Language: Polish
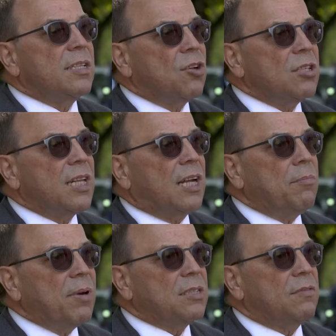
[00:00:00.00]
to jest taka
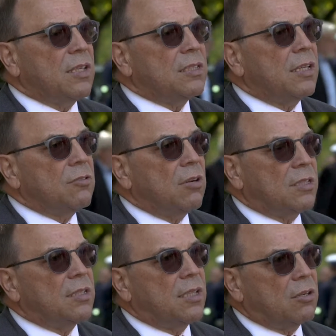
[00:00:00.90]
bardzo ważna
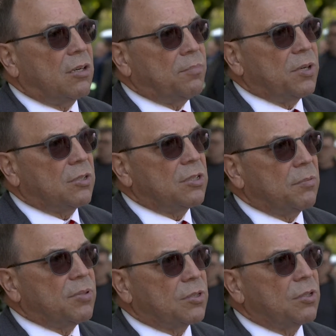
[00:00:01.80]
edukacyjna rola płatności
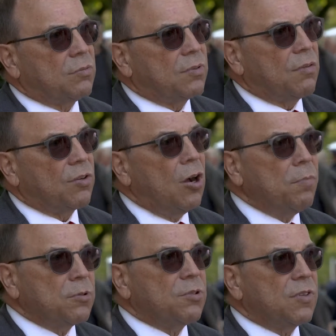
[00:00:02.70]
bezgotówkowych.
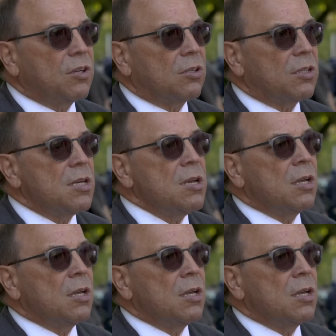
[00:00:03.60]
Oprócz wygody